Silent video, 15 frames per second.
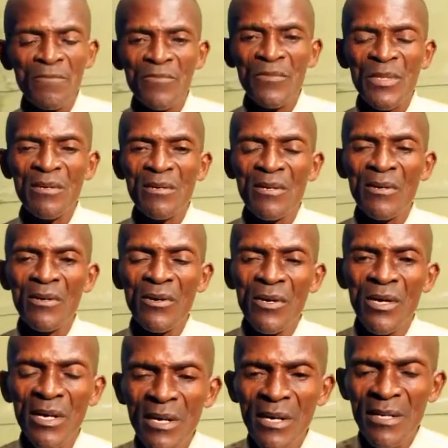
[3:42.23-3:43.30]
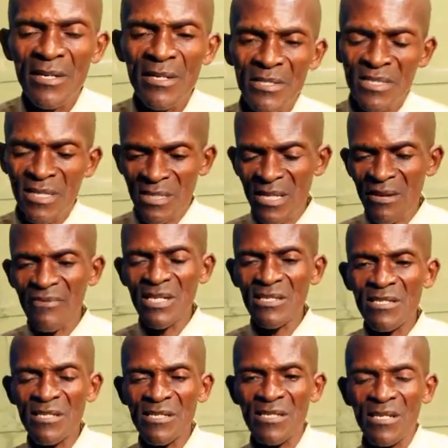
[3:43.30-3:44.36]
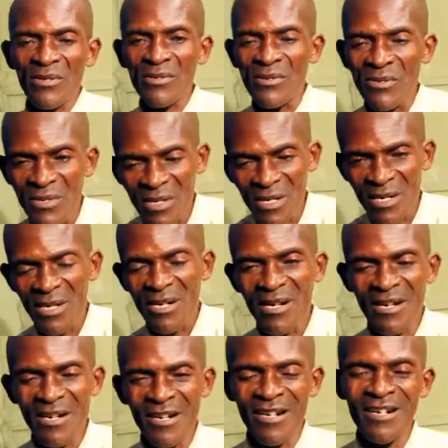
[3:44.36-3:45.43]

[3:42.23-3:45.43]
Massafolo, c'est quoi il dit malo Ça veut dire zéro.